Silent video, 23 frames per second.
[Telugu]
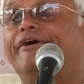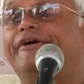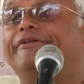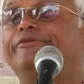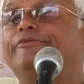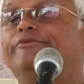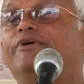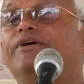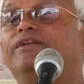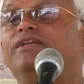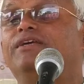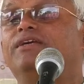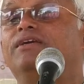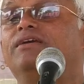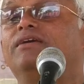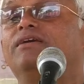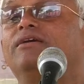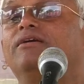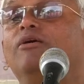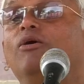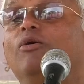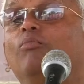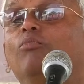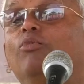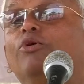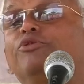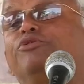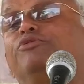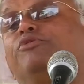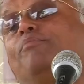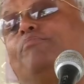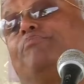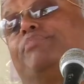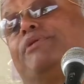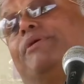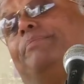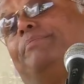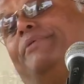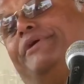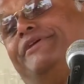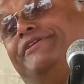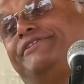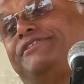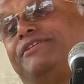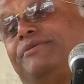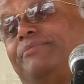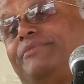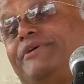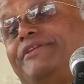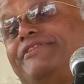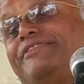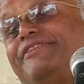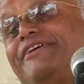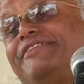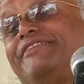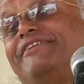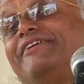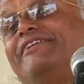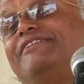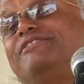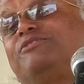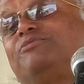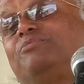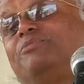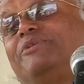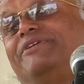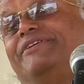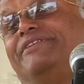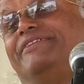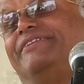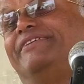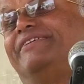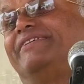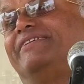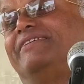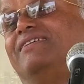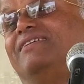కాదు అని మొత్తం ప్రపంచమంతా తెలిసిపోయింది